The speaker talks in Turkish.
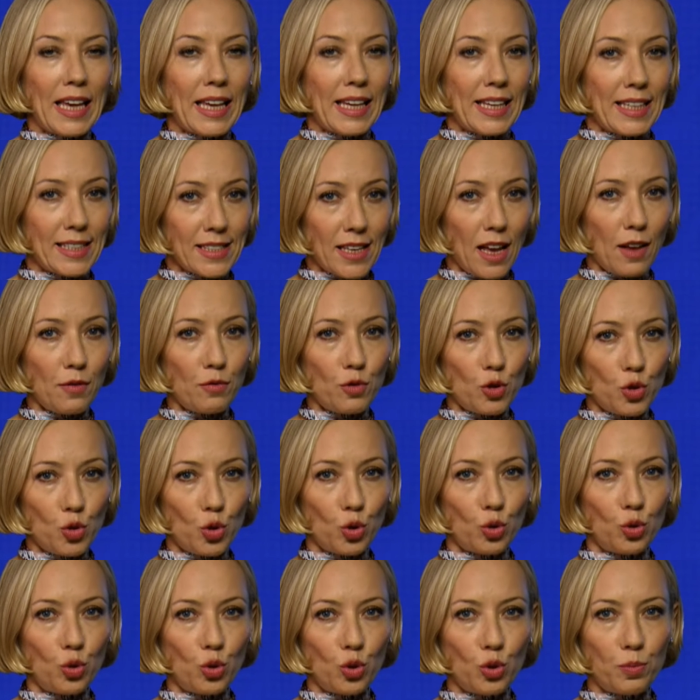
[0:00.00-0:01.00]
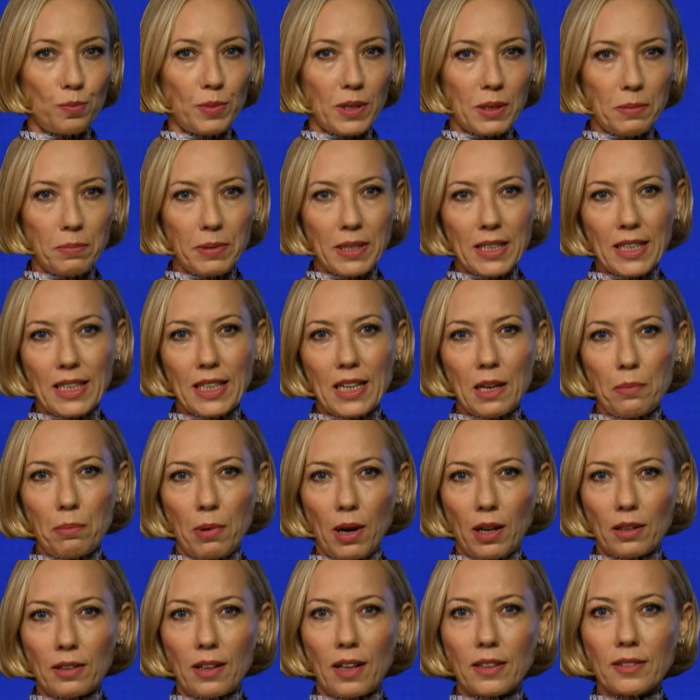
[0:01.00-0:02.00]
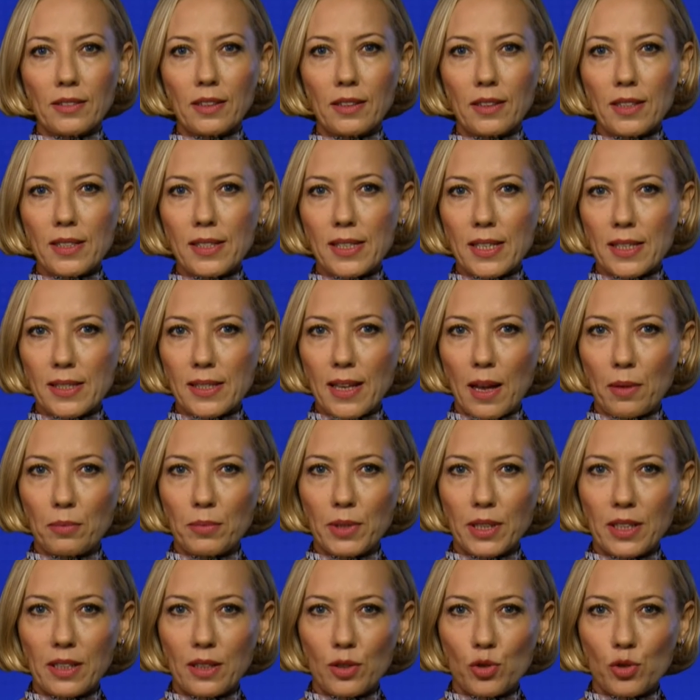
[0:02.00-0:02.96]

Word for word: İnsan vücudu birbiriyle bağlantılı sistemleri